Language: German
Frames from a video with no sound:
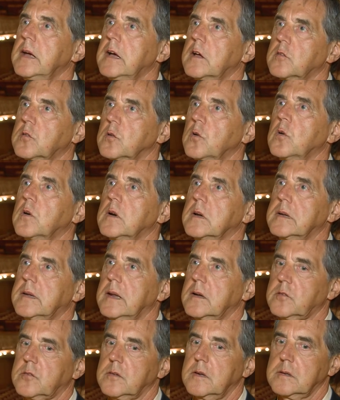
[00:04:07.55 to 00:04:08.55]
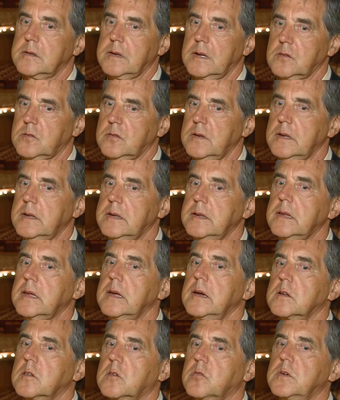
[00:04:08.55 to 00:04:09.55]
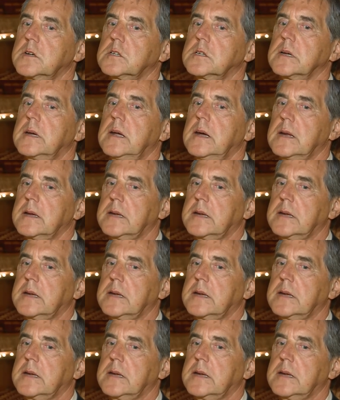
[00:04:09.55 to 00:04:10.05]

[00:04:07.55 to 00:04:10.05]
so dass tatsächlich zwischen